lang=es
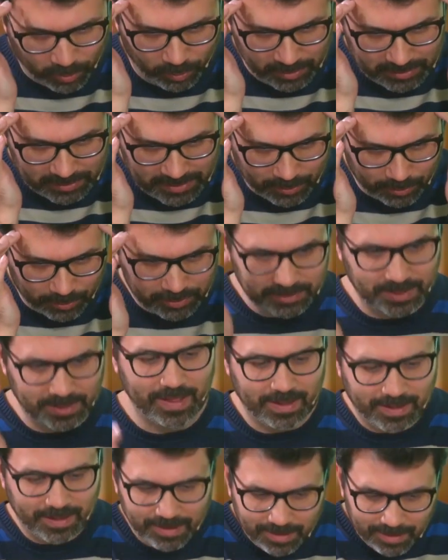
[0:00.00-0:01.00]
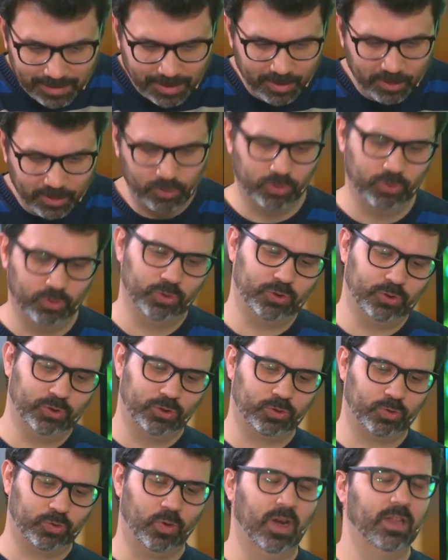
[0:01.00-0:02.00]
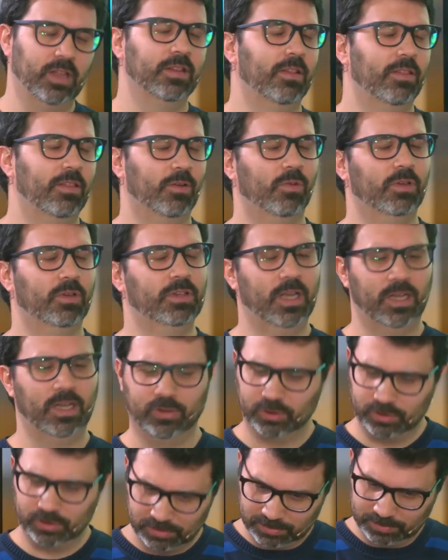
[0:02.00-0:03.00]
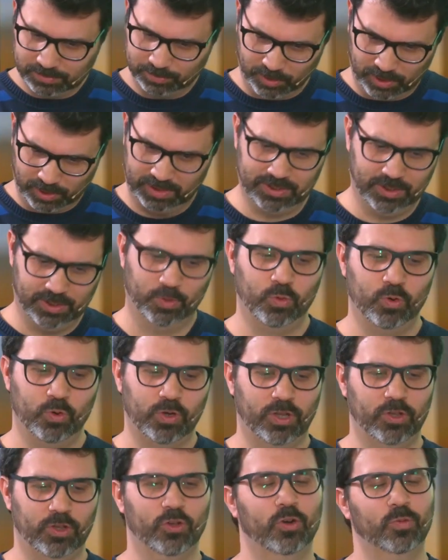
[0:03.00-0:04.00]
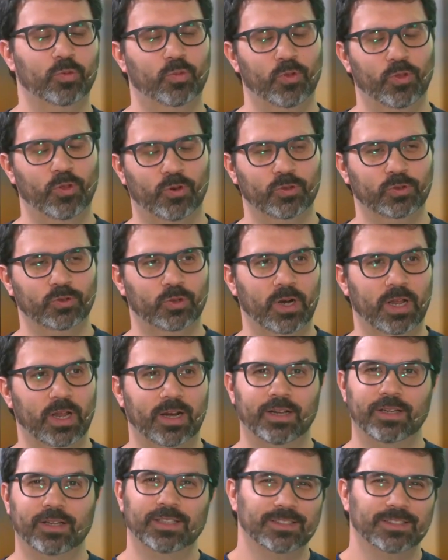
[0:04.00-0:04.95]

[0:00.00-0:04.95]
con esta cosita de aquí, con nuestros 40, 50 años, porque seguro que yo lo puedo controlar.